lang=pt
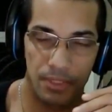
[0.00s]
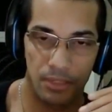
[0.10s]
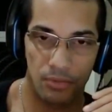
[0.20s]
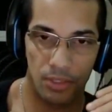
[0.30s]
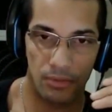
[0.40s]

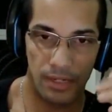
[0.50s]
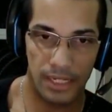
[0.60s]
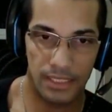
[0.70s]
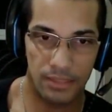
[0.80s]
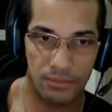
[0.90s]
quando ele
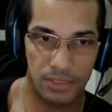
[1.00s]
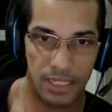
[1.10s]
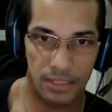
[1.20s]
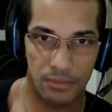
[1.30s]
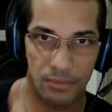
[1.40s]
entra no
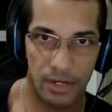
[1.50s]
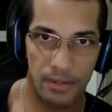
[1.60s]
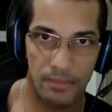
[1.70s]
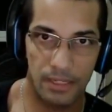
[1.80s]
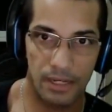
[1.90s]
estado
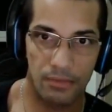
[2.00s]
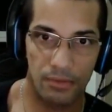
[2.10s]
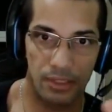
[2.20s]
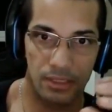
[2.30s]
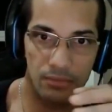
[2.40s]
REM, né,
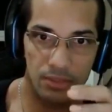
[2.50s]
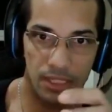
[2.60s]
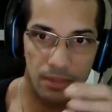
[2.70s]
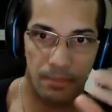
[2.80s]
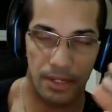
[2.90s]
quando entra no
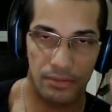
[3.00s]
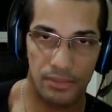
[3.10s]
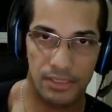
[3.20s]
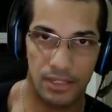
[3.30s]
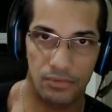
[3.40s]
estado
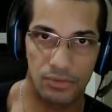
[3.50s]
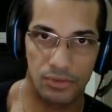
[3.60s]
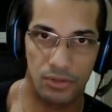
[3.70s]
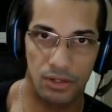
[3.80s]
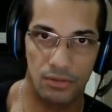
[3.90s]
paradoxal do
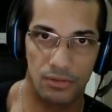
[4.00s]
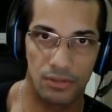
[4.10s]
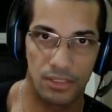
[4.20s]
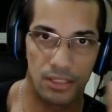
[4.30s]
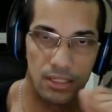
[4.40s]

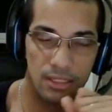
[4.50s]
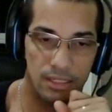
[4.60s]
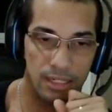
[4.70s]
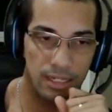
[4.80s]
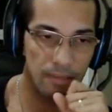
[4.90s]
sono,
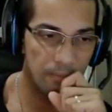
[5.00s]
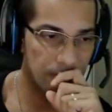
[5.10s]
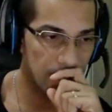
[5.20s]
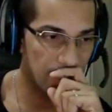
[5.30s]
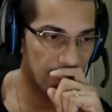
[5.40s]
né,
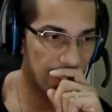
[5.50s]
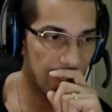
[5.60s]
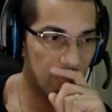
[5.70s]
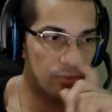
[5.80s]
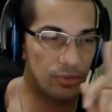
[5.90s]

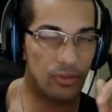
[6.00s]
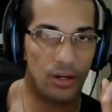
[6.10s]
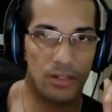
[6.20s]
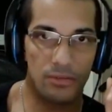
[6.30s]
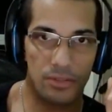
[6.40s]
é, os
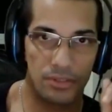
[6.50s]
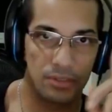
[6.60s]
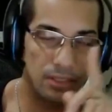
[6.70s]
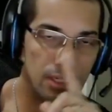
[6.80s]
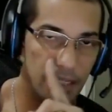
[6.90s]

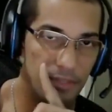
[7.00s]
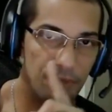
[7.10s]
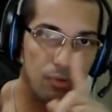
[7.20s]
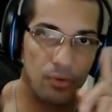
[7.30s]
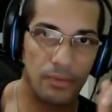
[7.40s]
olhos eles
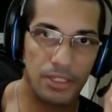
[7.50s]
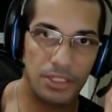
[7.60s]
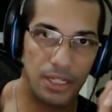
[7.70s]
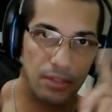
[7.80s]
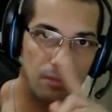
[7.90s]
ficam
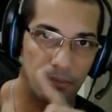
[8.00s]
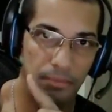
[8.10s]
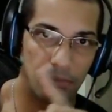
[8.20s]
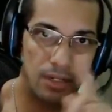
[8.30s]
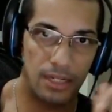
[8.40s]
mexendo
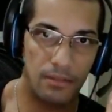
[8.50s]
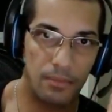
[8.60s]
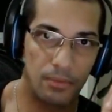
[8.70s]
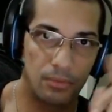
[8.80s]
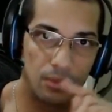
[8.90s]
para um lado e
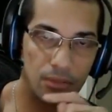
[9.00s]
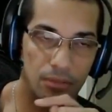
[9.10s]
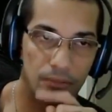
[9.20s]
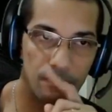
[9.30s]
para o outro.